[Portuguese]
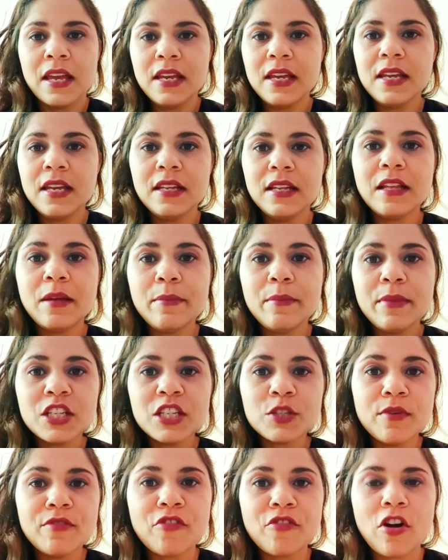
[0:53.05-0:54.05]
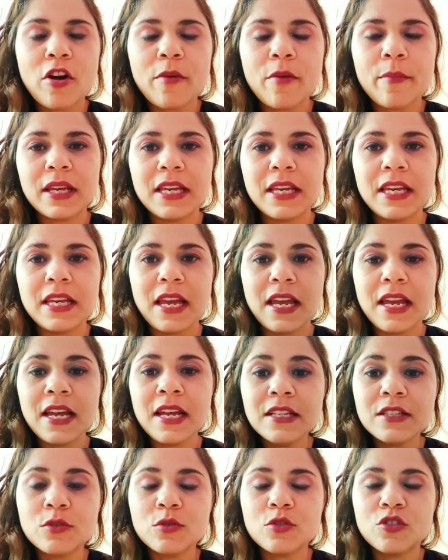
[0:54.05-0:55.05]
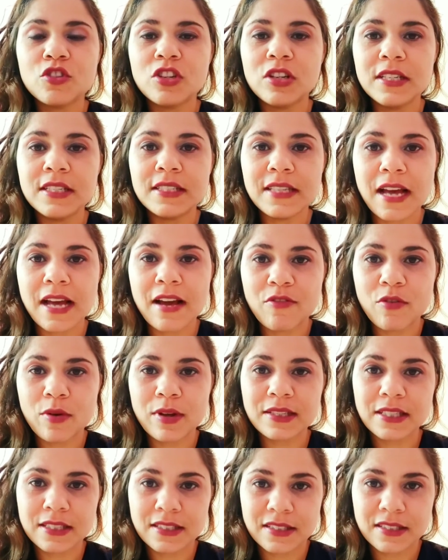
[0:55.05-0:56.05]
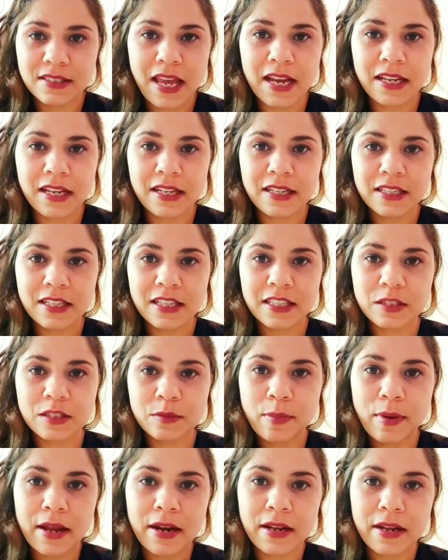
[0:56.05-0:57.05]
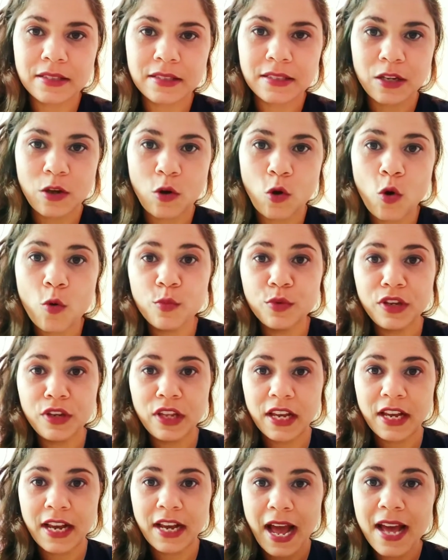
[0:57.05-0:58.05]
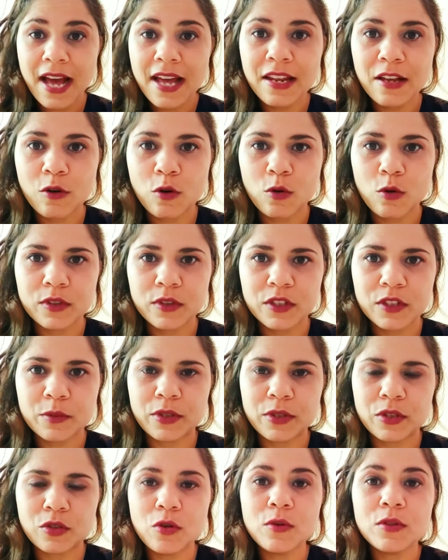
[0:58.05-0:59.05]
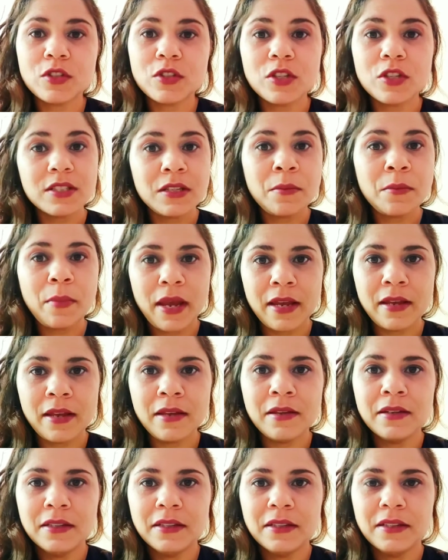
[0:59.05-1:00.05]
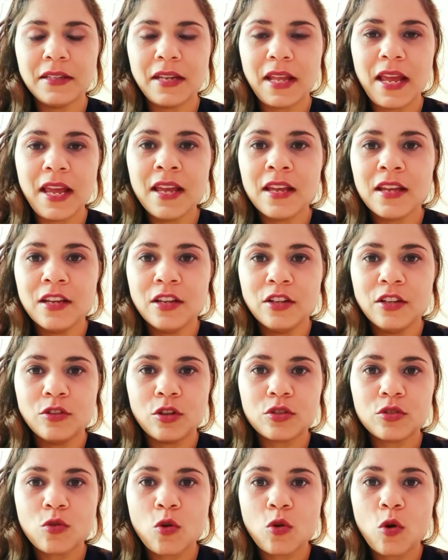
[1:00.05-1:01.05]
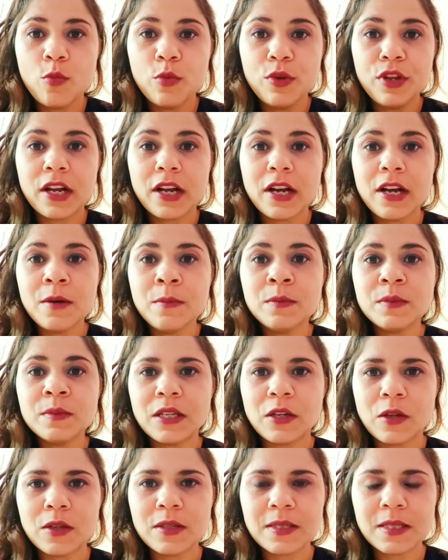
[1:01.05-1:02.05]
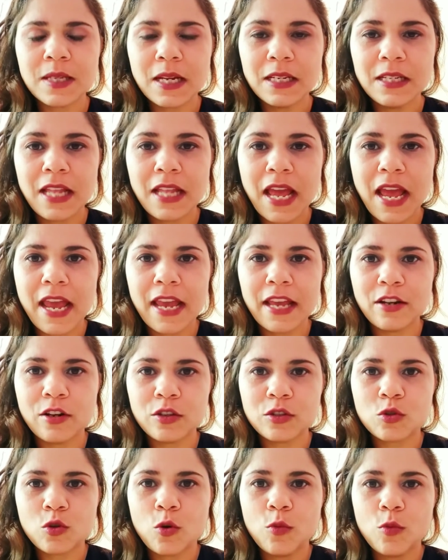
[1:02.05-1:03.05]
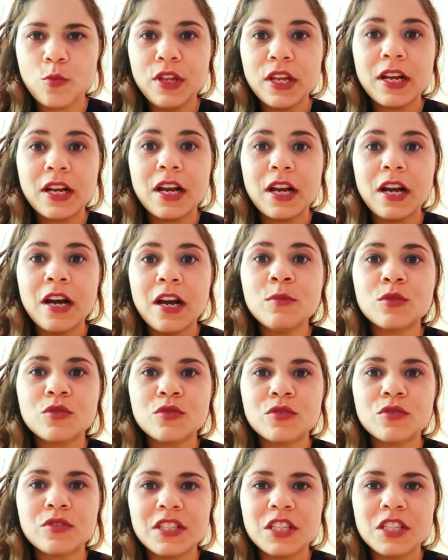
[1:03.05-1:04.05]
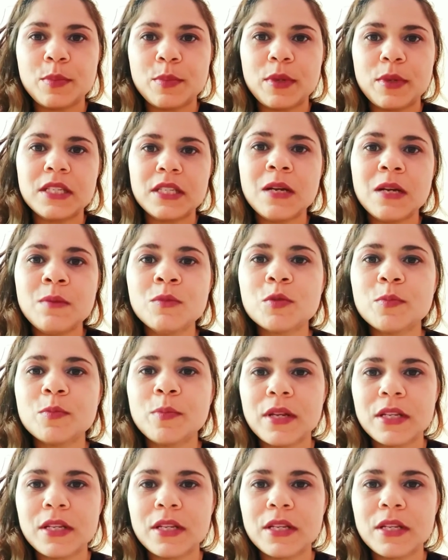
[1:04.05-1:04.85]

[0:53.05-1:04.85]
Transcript: E da mesma forma que eles utilizavam essas técnicas para se comunicarem com as pessoas, nós também, né? Nós comunicamos a nossa ideia, nós comunicamos, nos expressamos